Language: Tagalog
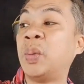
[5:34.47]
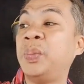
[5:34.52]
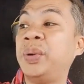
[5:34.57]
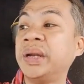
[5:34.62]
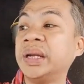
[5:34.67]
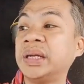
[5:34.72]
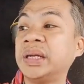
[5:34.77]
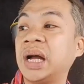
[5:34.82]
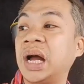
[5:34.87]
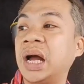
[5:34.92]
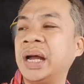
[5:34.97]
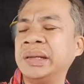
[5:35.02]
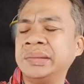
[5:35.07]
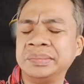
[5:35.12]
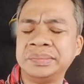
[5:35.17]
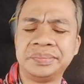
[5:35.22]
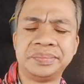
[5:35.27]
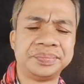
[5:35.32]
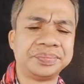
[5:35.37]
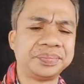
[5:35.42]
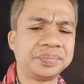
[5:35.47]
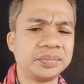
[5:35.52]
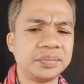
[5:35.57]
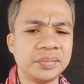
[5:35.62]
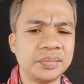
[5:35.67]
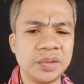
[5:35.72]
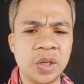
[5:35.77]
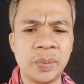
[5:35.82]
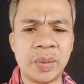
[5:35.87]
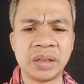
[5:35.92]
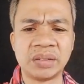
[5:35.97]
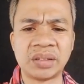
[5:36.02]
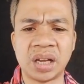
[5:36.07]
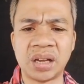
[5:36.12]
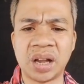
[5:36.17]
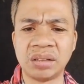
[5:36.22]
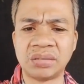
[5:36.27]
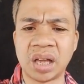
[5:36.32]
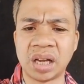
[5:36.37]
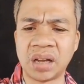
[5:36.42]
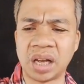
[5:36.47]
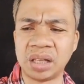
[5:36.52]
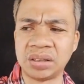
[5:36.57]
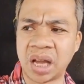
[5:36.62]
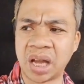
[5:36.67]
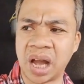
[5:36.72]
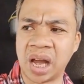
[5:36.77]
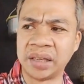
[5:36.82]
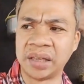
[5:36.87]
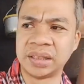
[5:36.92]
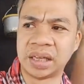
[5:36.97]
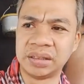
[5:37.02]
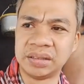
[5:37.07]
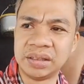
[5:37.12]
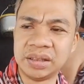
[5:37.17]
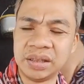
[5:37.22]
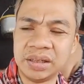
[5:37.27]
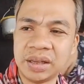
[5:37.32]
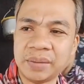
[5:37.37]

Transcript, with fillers: pobre ka ah, magtagad-tagad taana.